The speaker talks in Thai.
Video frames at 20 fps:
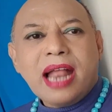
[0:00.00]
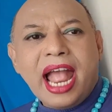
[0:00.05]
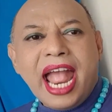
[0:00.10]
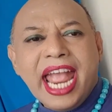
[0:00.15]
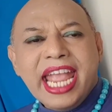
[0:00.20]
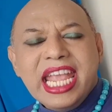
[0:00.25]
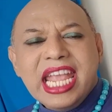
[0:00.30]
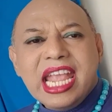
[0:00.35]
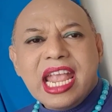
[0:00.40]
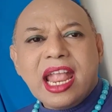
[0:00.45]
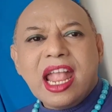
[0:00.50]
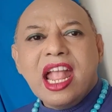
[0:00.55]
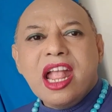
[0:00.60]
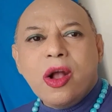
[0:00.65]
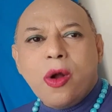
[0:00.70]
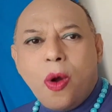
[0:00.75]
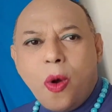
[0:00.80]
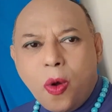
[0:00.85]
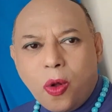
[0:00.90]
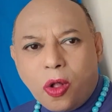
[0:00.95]
ให้
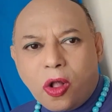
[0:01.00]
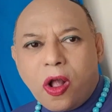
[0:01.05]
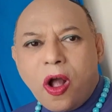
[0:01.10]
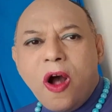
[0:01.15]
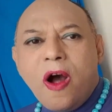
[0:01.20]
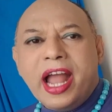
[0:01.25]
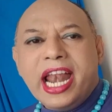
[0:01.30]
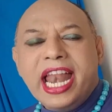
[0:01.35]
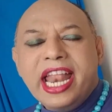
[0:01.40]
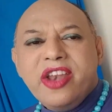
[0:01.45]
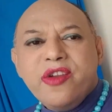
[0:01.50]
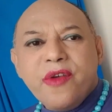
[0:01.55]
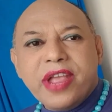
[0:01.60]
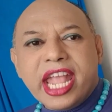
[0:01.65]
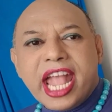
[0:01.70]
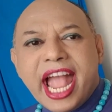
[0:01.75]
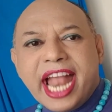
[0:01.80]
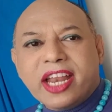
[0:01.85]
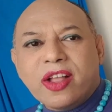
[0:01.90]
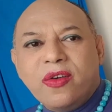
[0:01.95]
องค์กรและหน่วย
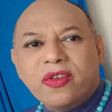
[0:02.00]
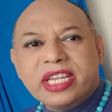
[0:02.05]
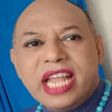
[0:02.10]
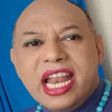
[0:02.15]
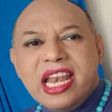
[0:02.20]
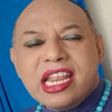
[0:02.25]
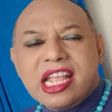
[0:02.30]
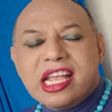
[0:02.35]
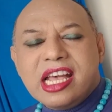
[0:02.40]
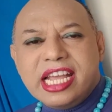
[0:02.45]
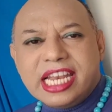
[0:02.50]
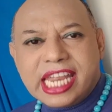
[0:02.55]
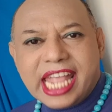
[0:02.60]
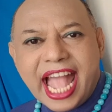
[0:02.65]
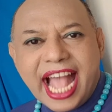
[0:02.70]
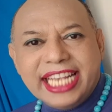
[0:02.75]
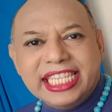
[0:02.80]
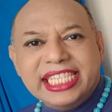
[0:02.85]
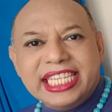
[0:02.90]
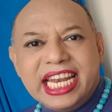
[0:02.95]
งานของท่านเกิด
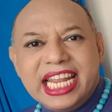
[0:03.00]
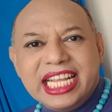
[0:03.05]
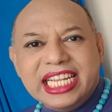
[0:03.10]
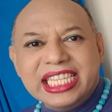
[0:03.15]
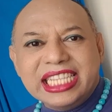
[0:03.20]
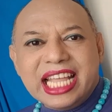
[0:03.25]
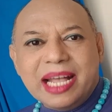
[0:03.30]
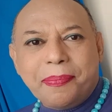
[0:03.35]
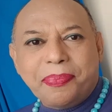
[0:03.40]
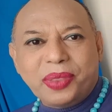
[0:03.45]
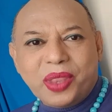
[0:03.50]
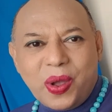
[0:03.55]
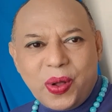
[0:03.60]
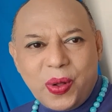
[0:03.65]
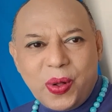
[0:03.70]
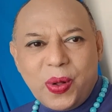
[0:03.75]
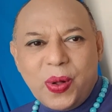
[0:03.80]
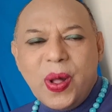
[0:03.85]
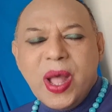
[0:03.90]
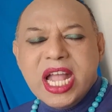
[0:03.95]
การเจริญเติบโต
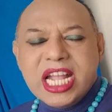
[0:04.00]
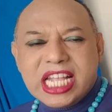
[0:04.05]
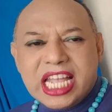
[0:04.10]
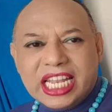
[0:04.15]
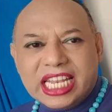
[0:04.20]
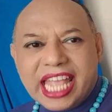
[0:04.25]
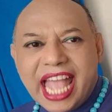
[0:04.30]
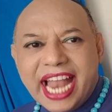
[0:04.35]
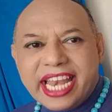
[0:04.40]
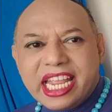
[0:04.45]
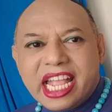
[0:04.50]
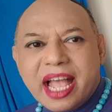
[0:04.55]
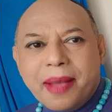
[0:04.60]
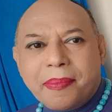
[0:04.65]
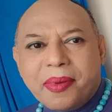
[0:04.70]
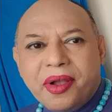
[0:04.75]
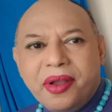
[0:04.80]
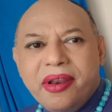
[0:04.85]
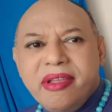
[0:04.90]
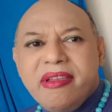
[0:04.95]
เกิดการขับ
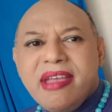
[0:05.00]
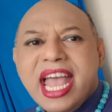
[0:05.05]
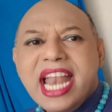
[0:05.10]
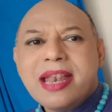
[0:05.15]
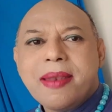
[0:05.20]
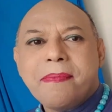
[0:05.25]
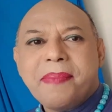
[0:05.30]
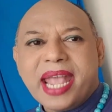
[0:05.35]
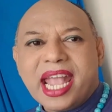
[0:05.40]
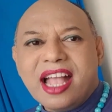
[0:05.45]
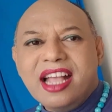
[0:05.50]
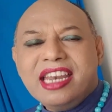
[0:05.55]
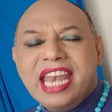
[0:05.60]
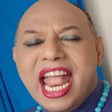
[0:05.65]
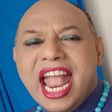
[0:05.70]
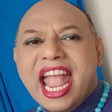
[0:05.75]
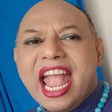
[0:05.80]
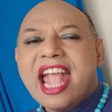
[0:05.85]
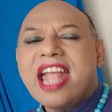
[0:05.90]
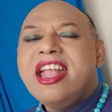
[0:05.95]
เคลื่อนไปข้างห
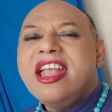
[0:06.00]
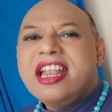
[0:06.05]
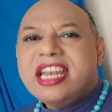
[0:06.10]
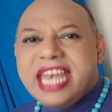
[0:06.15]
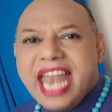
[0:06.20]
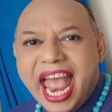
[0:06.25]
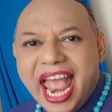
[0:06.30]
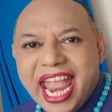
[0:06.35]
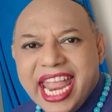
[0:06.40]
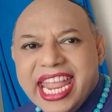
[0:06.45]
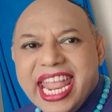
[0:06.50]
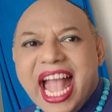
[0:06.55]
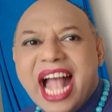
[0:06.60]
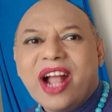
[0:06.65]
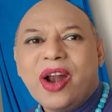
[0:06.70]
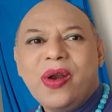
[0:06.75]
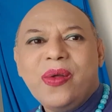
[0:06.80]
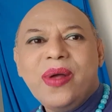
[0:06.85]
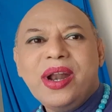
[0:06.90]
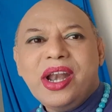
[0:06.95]
น้าได้อย่าง
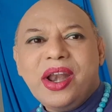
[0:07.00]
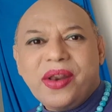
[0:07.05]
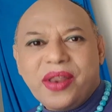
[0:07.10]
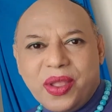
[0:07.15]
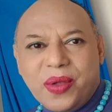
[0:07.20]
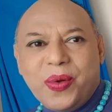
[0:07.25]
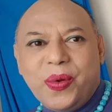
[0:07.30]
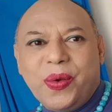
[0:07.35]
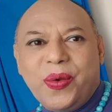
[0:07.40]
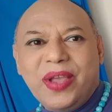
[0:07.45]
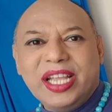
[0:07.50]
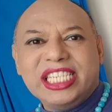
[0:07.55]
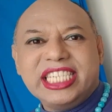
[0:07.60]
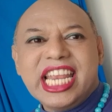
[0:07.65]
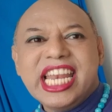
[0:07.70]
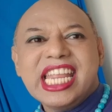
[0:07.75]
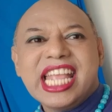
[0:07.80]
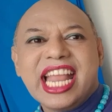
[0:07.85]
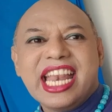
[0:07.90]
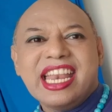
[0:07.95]
รวดเร็วด้วย
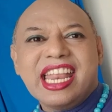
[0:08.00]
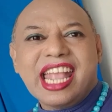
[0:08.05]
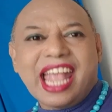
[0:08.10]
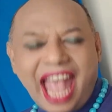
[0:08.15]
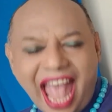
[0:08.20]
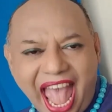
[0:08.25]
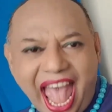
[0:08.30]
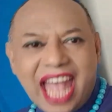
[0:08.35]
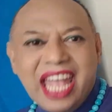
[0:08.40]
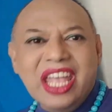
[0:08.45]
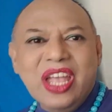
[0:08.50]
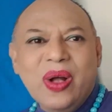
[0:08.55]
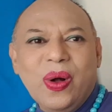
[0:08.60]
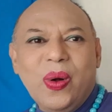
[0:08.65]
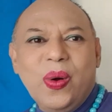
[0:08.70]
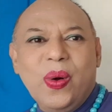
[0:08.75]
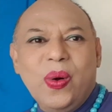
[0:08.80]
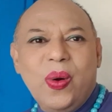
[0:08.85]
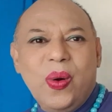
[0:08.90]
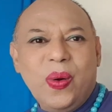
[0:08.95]
เช่นกันค่ะ
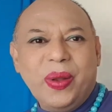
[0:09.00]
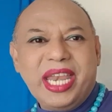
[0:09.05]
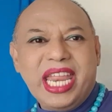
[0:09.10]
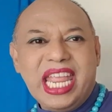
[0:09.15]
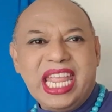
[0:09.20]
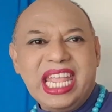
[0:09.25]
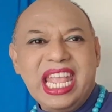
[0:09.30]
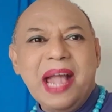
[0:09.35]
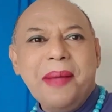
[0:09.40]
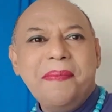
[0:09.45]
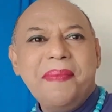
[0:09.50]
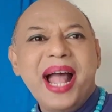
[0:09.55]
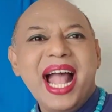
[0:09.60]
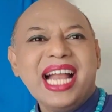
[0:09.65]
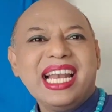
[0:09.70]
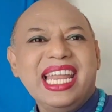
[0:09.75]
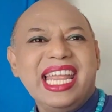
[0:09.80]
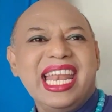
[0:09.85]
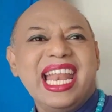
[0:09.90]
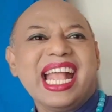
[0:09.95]
โอ้โหดีเยี่ยมมาก
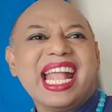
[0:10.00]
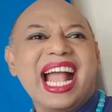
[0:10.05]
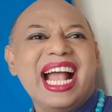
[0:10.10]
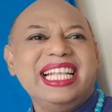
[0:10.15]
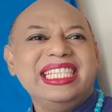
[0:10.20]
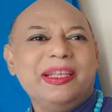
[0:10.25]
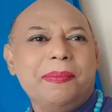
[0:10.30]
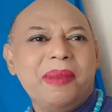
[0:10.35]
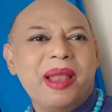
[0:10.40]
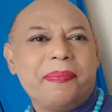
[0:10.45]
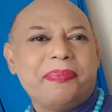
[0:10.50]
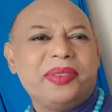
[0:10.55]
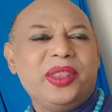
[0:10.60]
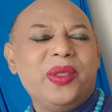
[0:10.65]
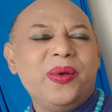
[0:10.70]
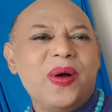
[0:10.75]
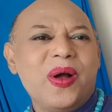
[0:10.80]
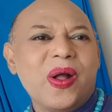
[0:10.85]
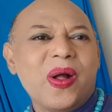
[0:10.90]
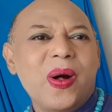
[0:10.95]
เลยนะคะสำหรับด
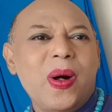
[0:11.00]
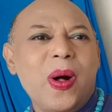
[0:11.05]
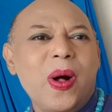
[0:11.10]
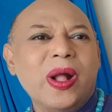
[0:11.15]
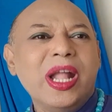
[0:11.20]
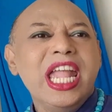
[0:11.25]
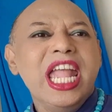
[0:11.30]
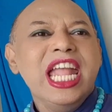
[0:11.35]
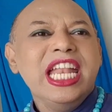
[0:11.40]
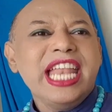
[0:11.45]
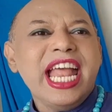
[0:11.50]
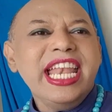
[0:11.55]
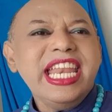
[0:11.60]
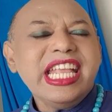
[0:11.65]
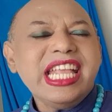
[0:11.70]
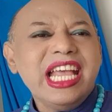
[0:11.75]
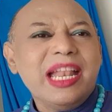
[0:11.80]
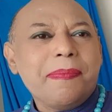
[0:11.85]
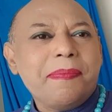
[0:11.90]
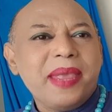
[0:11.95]
วงของท่านที่
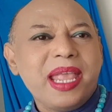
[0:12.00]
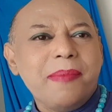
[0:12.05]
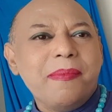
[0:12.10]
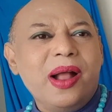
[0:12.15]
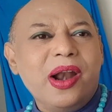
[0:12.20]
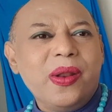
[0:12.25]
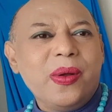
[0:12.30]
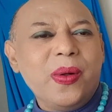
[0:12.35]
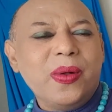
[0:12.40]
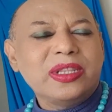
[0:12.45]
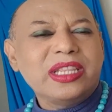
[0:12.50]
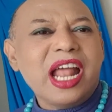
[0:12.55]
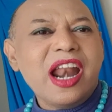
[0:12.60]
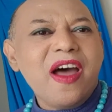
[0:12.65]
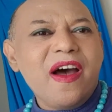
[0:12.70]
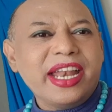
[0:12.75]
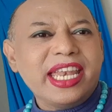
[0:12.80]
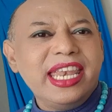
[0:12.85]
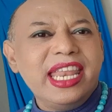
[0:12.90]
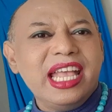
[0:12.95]
เกิดปีมะโรงตล
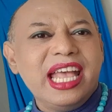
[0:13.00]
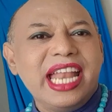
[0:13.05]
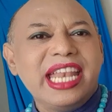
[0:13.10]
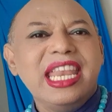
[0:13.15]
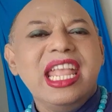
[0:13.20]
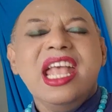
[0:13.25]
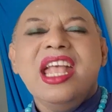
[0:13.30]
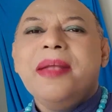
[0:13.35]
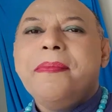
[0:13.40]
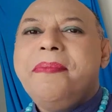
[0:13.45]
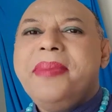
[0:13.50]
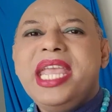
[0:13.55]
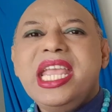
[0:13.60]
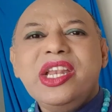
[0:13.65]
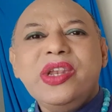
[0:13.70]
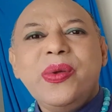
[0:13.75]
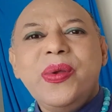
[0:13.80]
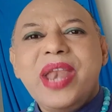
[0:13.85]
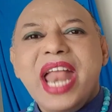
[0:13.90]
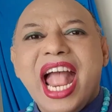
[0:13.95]
อดเดือนมิ
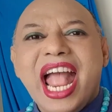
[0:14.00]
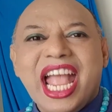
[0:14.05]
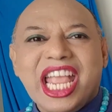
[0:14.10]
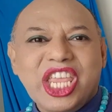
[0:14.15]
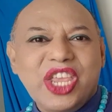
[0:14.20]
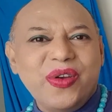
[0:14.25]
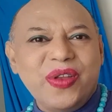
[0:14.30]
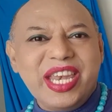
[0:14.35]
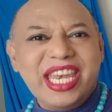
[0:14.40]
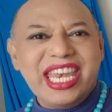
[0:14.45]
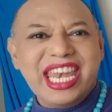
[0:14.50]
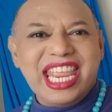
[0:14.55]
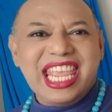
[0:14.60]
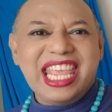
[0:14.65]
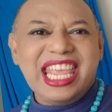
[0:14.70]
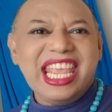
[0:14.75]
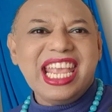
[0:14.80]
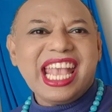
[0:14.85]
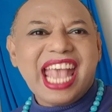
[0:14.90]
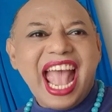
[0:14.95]
ถุนายน
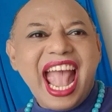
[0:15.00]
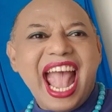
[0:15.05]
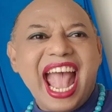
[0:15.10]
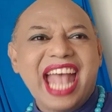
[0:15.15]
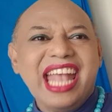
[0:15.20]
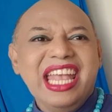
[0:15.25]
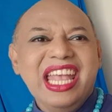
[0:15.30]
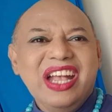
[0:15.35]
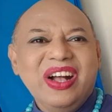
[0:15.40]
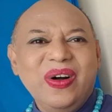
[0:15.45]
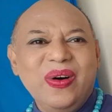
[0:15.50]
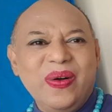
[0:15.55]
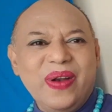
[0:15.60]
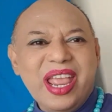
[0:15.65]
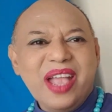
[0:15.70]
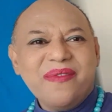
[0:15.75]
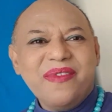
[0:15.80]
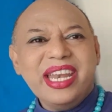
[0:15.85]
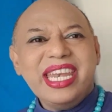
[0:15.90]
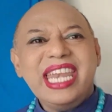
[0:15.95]
นี้ค่ะโอ้
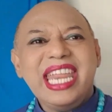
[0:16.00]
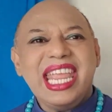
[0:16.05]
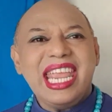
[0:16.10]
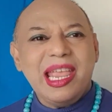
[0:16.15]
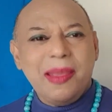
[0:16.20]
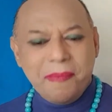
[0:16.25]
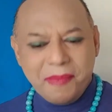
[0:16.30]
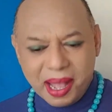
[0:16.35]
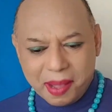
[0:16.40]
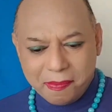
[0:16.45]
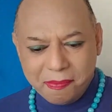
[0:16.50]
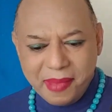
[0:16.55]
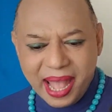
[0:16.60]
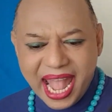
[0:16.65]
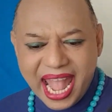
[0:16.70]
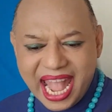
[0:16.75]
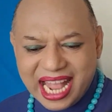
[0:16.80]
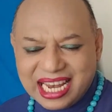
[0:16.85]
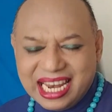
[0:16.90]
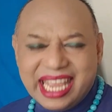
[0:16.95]
เรียกว่าดี
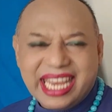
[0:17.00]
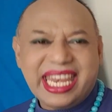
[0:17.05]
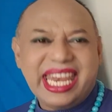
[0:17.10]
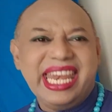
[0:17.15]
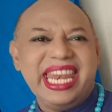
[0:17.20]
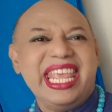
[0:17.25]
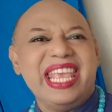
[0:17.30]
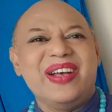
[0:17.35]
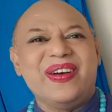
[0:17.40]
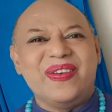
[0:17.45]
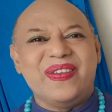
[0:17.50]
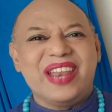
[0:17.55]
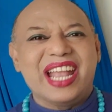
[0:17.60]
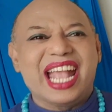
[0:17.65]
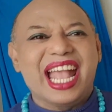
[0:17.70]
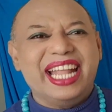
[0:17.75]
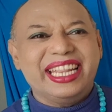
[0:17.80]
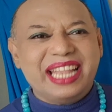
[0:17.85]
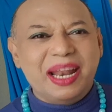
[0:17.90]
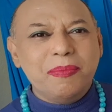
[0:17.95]
มากๆเลยทีเดียวนะ
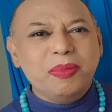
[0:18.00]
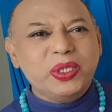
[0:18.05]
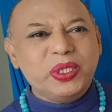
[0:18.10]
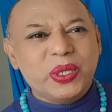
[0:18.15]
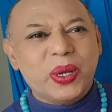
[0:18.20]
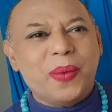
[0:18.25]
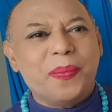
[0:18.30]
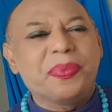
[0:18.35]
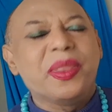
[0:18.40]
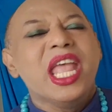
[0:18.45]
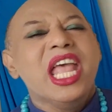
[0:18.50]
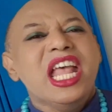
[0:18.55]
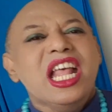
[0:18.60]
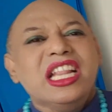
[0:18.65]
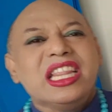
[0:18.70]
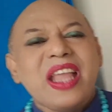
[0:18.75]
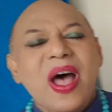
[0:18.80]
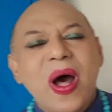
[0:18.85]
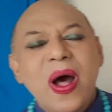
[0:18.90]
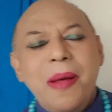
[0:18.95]
คะท่านผู้ชม
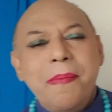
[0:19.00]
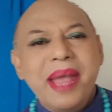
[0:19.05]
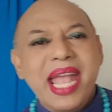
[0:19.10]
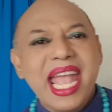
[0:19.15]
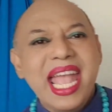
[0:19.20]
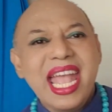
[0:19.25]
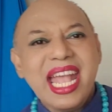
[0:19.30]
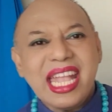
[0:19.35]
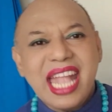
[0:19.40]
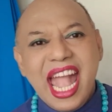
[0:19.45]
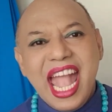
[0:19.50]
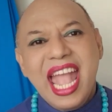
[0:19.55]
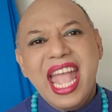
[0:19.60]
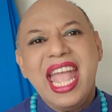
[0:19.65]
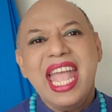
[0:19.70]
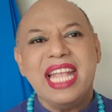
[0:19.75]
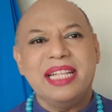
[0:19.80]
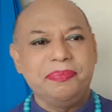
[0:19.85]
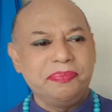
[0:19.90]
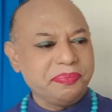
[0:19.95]
ต่อมาค่ะ
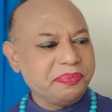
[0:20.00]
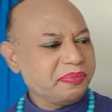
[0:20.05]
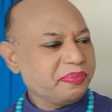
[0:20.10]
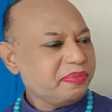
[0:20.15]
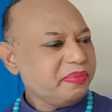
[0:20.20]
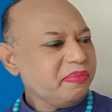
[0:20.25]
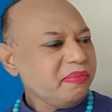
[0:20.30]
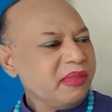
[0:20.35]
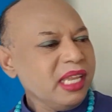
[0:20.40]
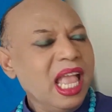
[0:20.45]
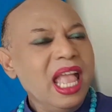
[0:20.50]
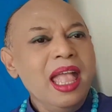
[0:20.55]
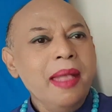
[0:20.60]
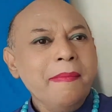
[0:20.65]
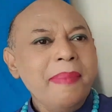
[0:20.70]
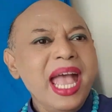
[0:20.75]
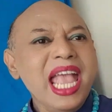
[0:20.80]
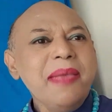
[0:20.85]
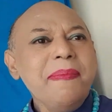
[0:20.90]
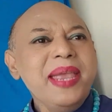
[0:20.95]

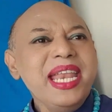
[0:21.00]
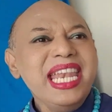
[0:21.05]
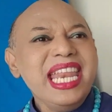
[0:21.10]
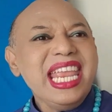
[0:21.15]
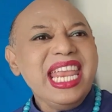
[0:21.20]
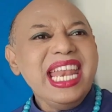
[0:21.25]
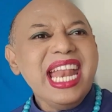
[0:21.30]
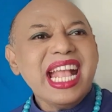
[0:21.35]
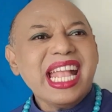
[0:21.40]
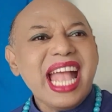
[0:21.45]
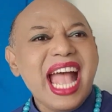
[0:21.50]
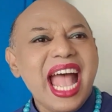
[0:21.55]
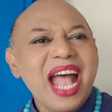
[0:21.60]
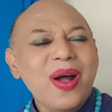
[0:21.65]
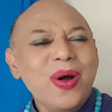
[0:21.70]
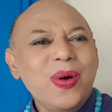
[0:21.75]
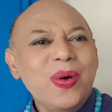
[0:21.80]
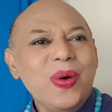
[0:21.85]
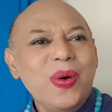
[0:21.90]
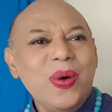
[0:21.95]
ไพ่ใบนี้นะคะ
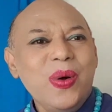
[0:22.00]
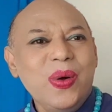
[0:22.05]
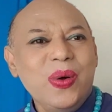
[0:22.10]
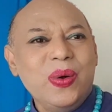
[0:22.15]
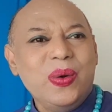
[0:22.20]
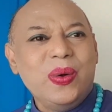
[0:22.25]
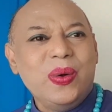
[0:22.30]
โอ้โห